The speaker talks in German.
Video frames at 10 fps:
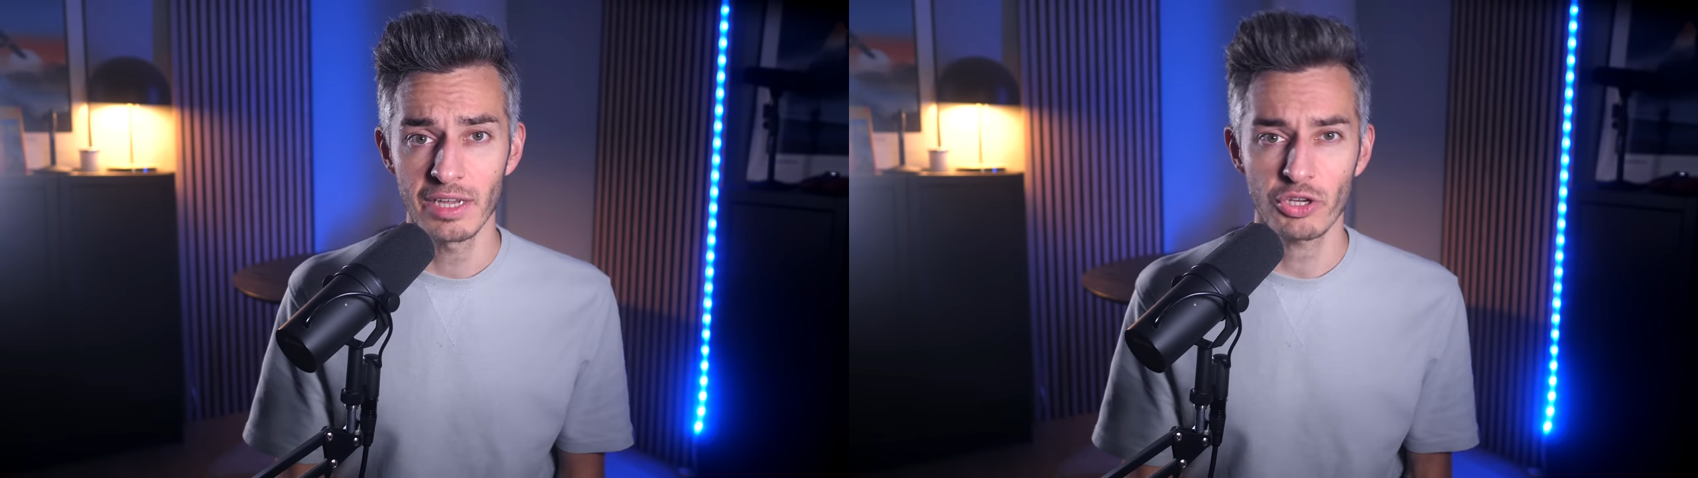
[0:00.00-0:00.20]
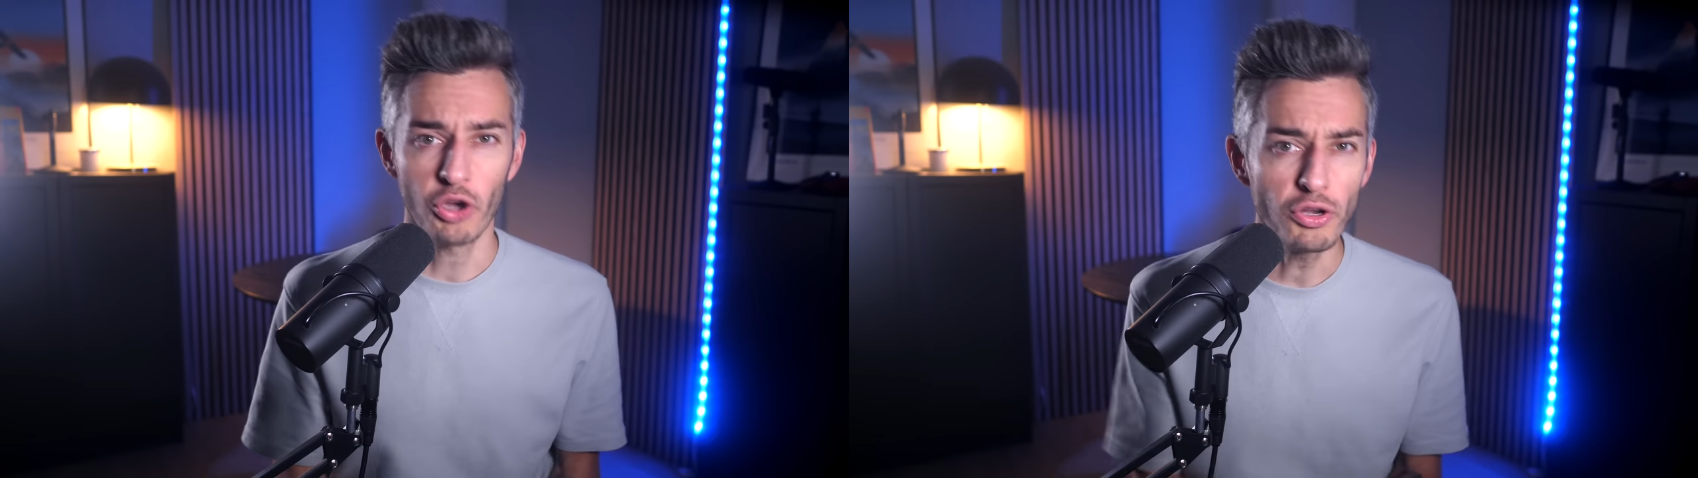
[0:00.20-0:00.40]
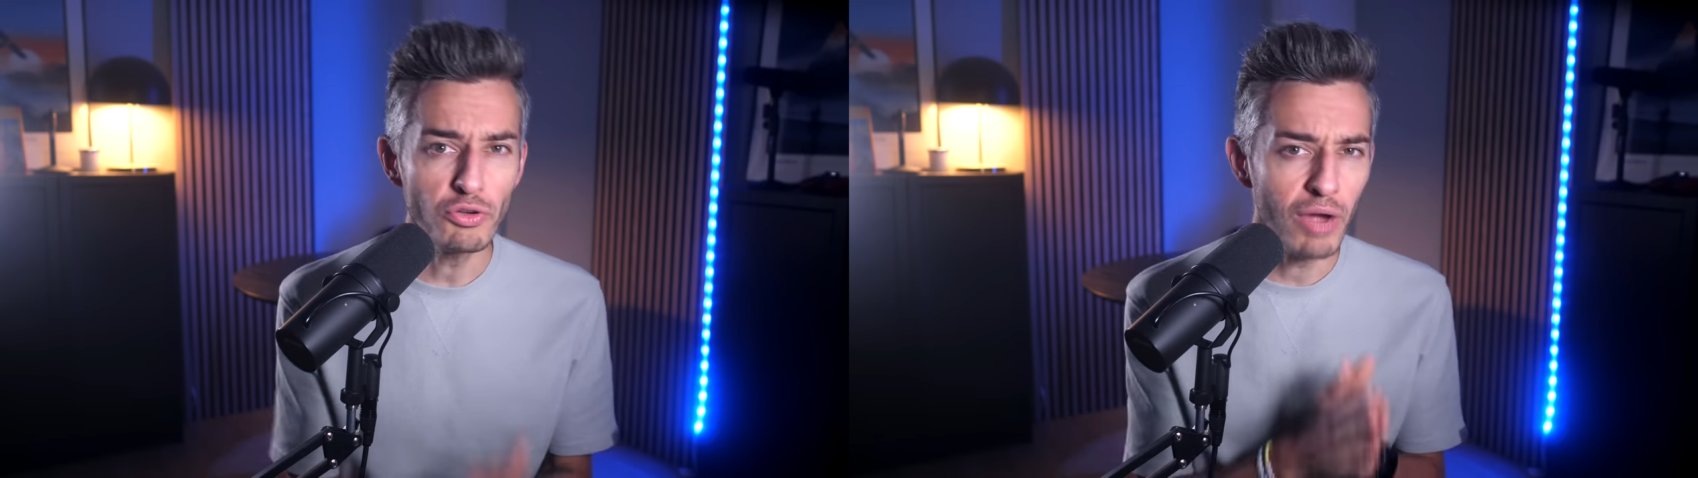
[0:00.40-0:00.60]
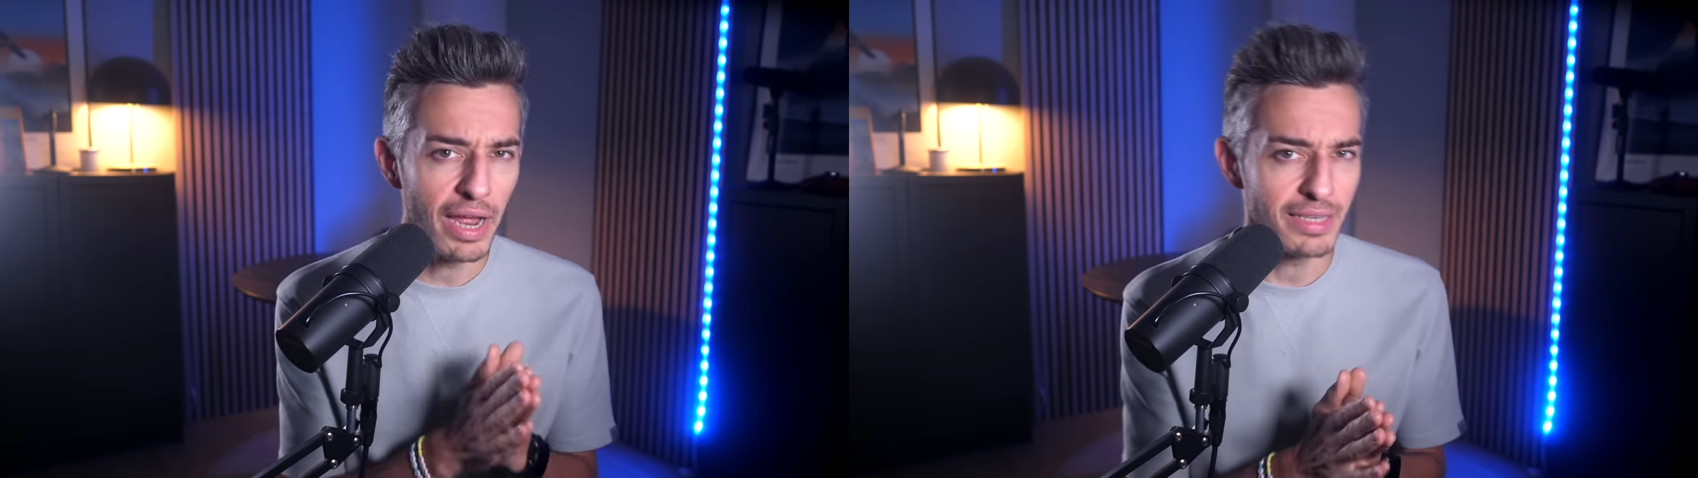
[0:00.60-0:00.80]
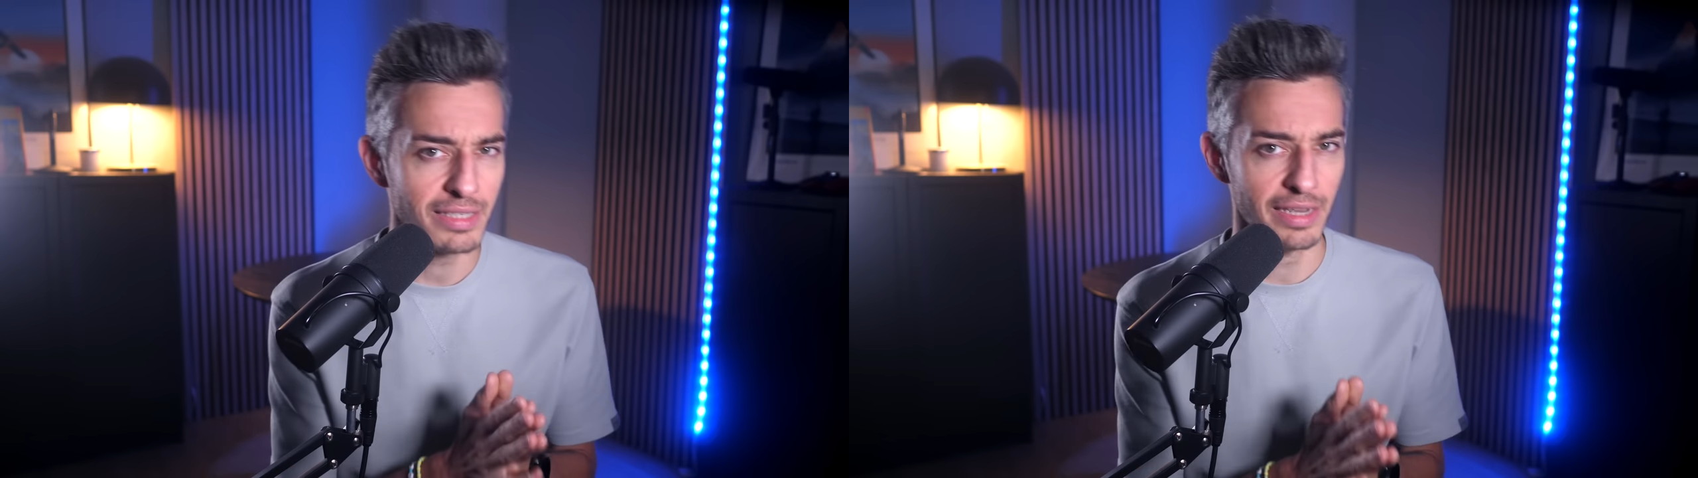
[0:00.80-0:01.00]
können nur
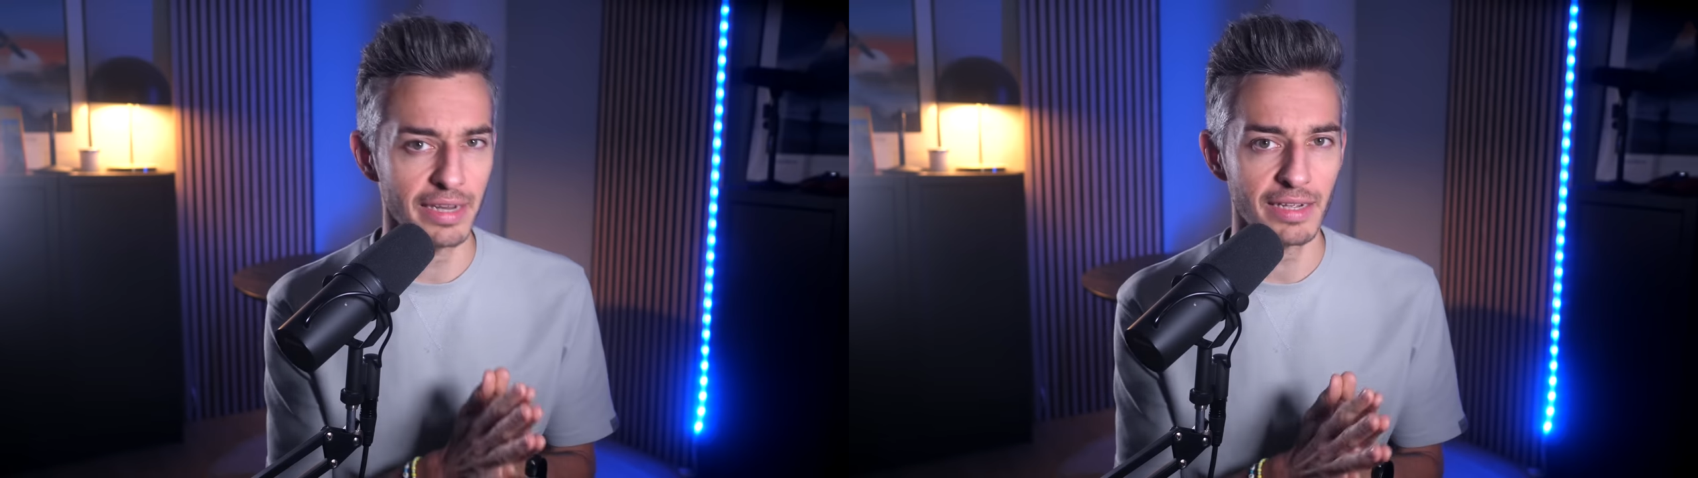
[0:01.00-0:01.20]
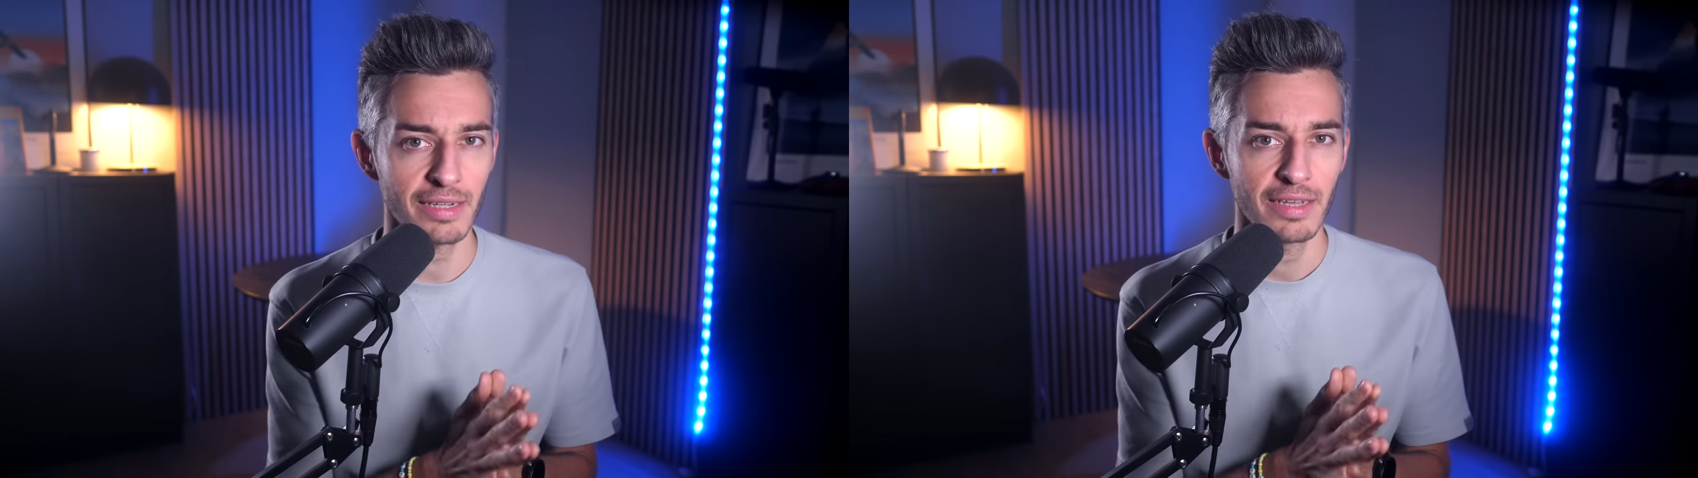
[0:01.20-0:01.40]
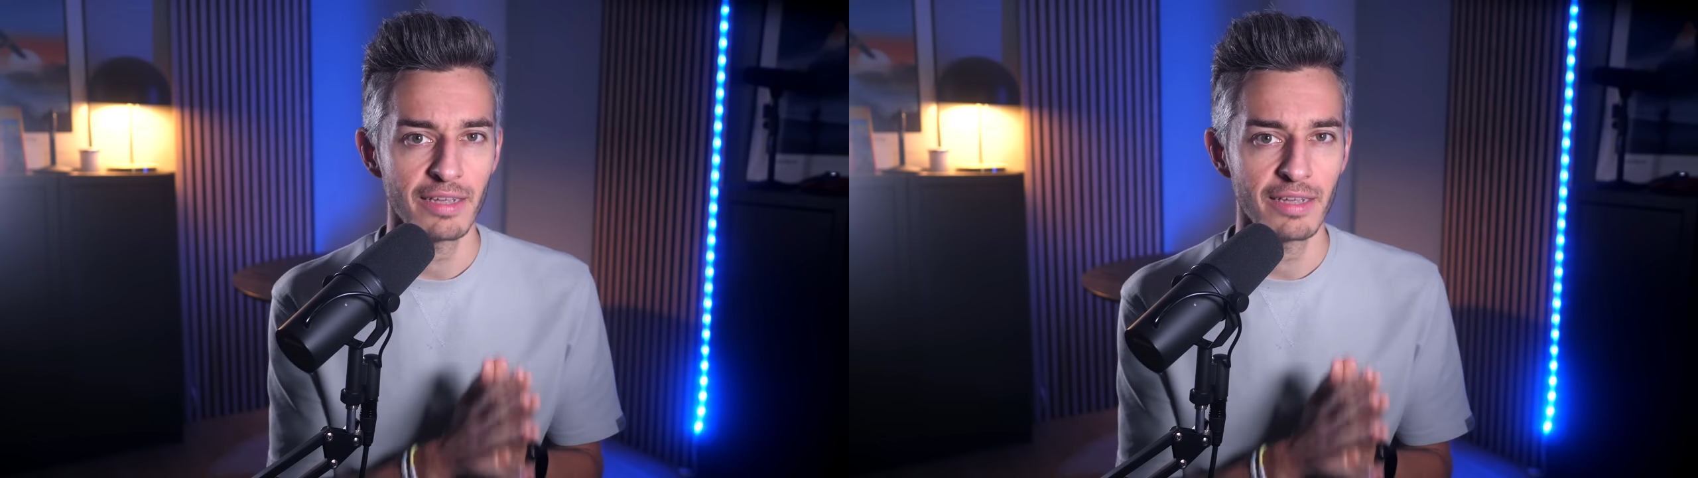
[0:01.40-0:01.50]
anzeigen,